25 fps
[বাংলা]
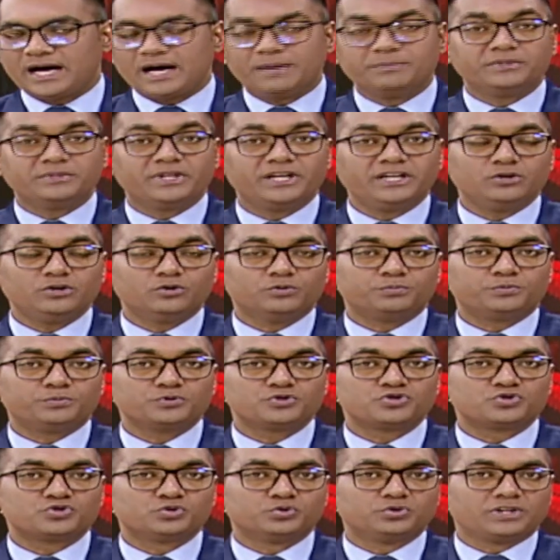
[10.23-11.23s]
আমদানি ও
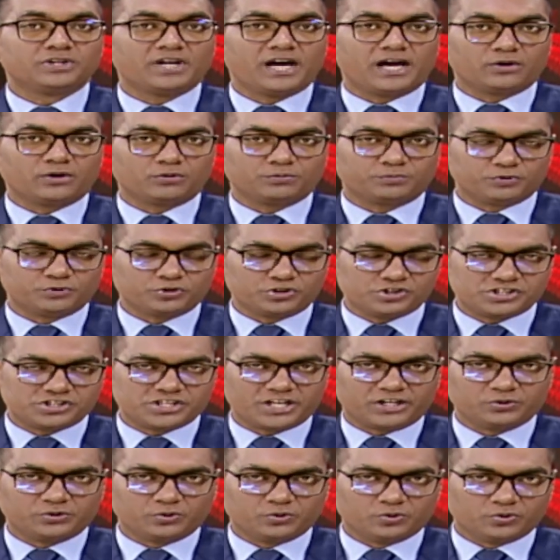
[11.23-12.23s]
প্রস্তুতকারক
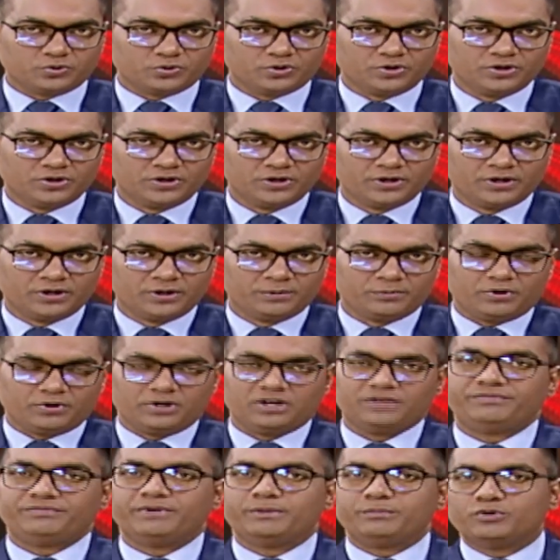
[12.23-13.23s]
প্রতিষ্ঠানগুলো
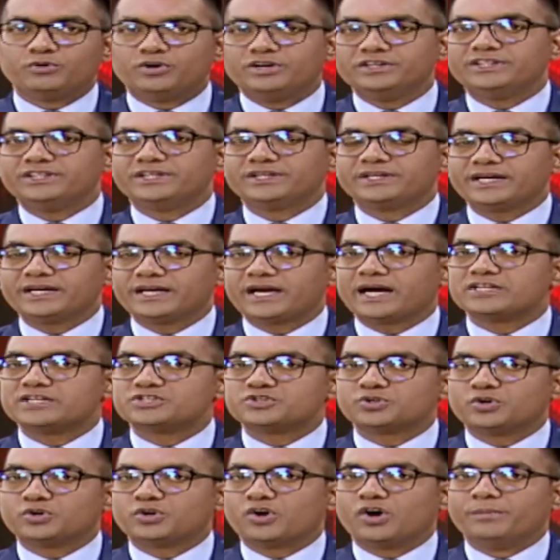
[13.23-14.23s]
পয়লা ফেব্রুয়ারি থেকে
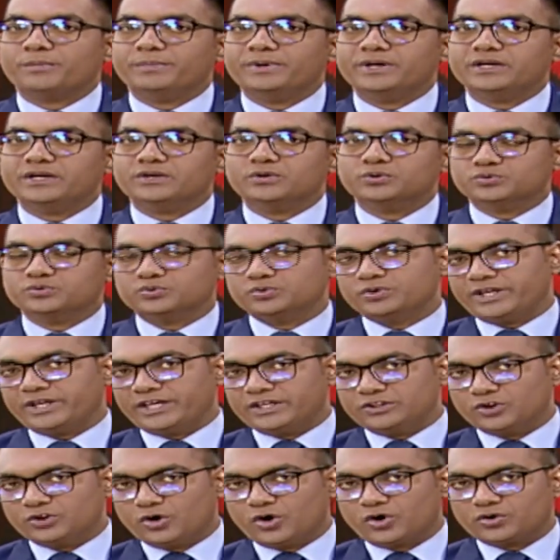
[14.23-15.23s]
কার্যকর হবে নতুন
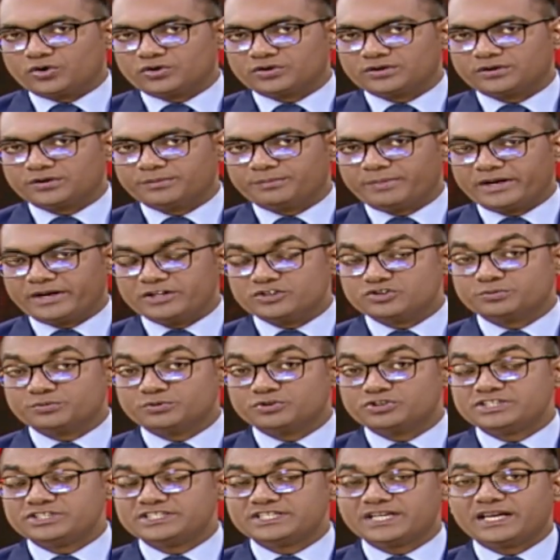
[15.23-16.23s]
এই দর
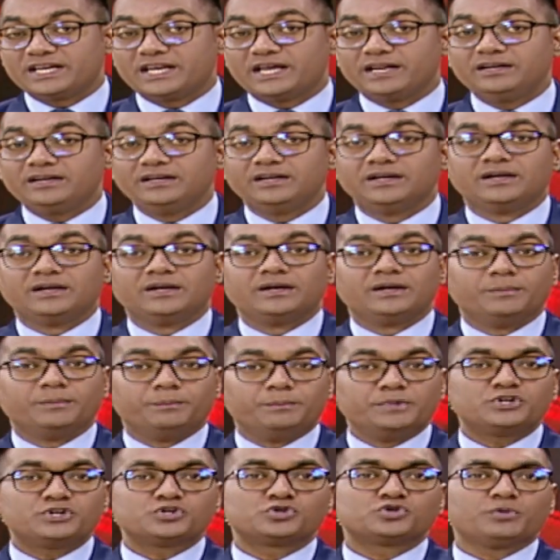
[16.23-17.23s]
বাণিজ্যমন্ত্রী জানান
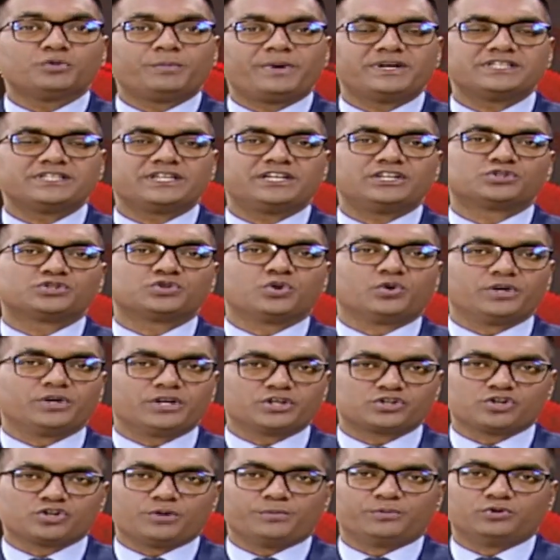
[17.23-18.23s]
বিশ্ববাজারের
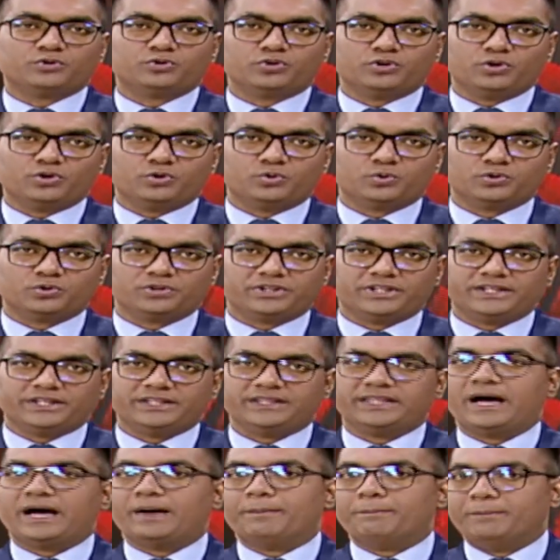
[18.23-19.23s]
সঙ্গে সমন্বয় করতে
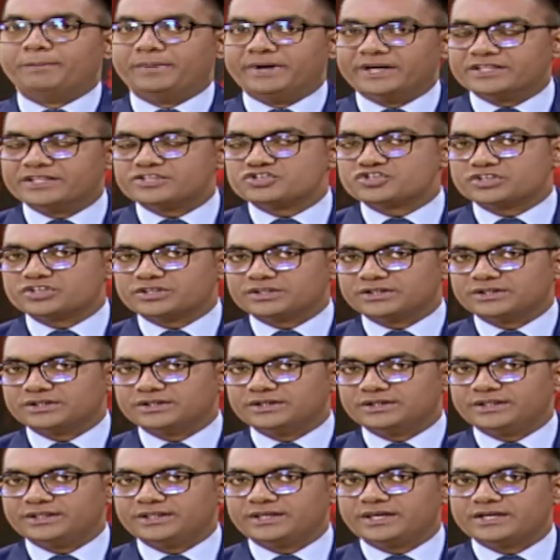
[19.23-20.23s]
দাম বেড়েছে
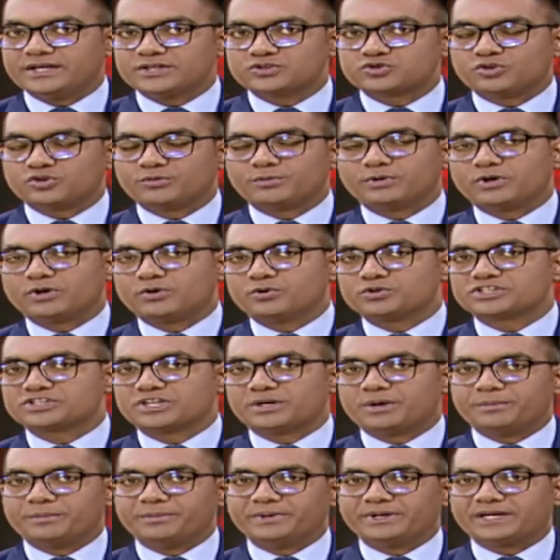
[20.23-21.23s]
এদিকে সরবরাহ
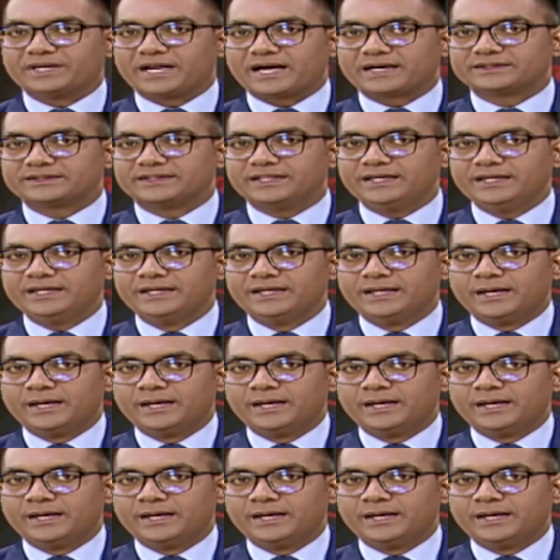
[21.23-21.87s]
স্বাভাবিক রাখতে